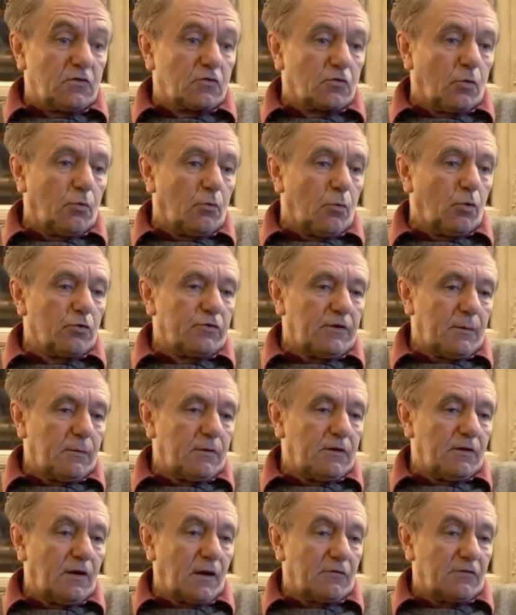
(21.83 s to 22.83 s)
disons bon, des,
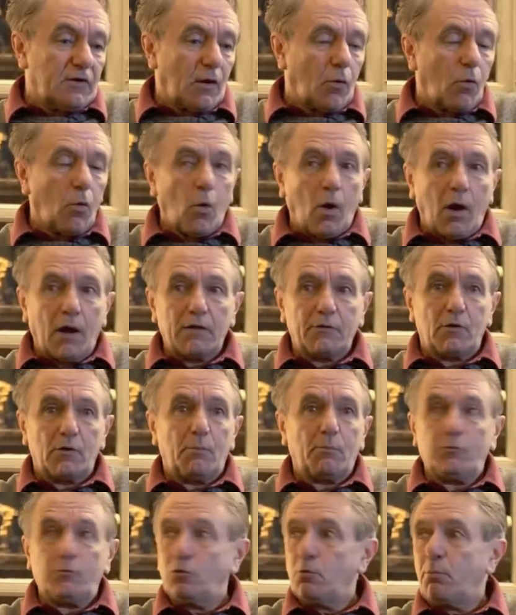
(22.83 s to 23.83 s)
rois, du,
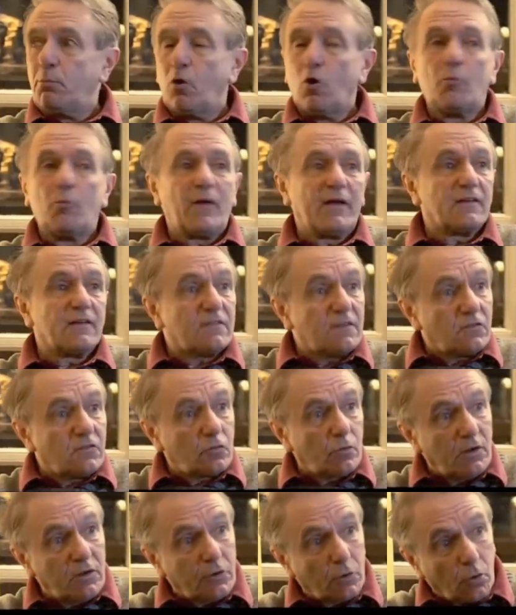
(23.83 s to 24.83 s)
peuple et ainsi de
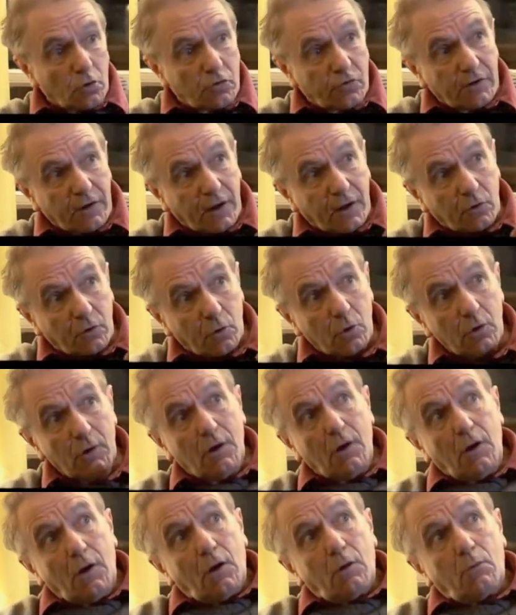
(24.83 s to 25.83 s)
suite. Donc, je veux dire que,
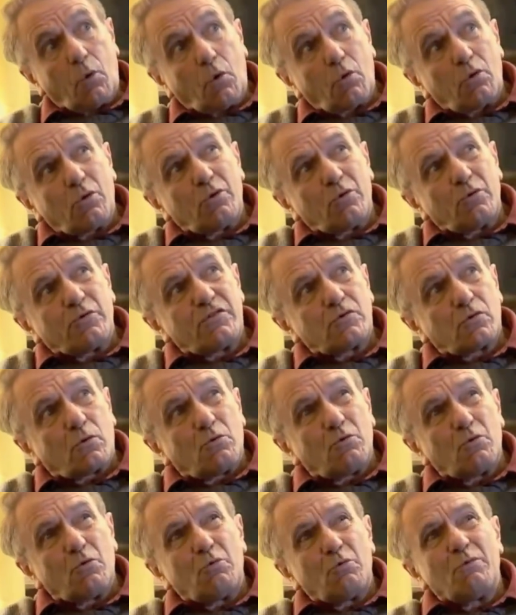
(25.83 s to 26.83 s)
bon, disons,
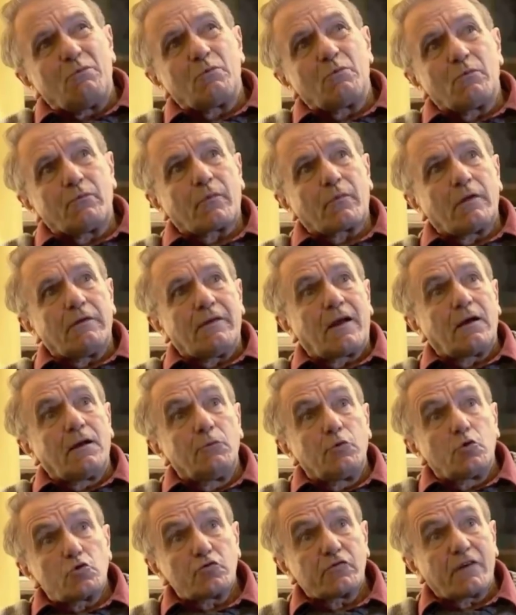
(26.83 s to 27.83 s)
il y a quand
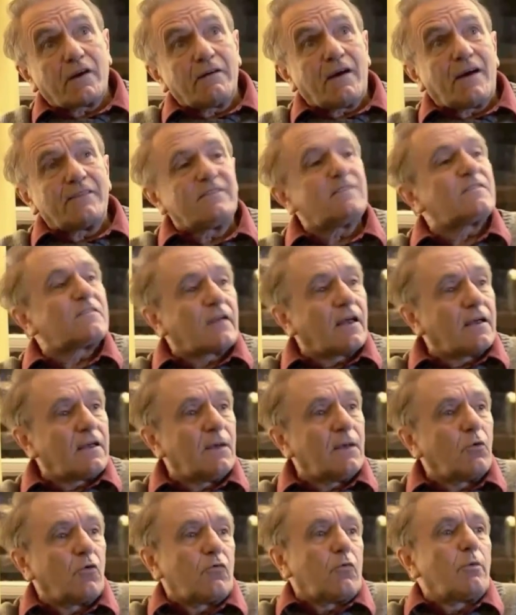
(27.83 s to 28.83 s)
même deux choses à,
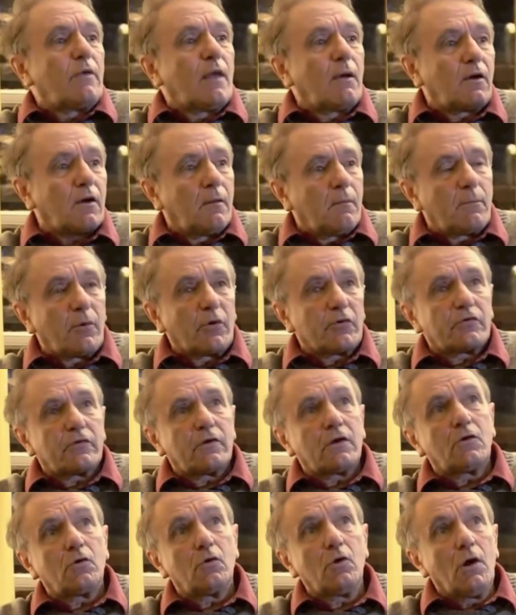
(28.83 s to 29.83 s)
distinguer. Bon, faut bien quand même
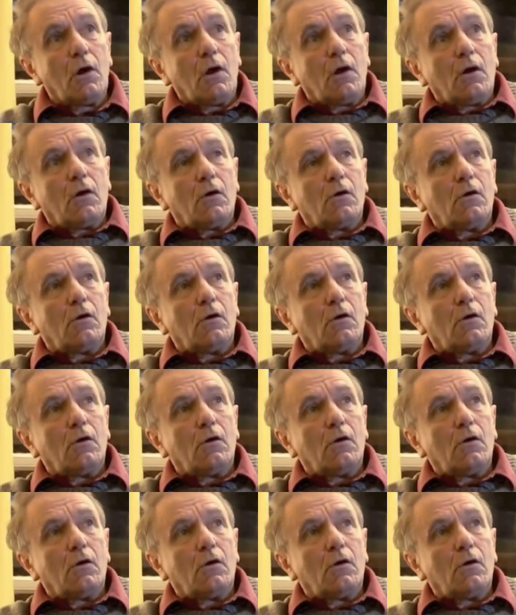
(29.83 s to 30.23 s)
penser que,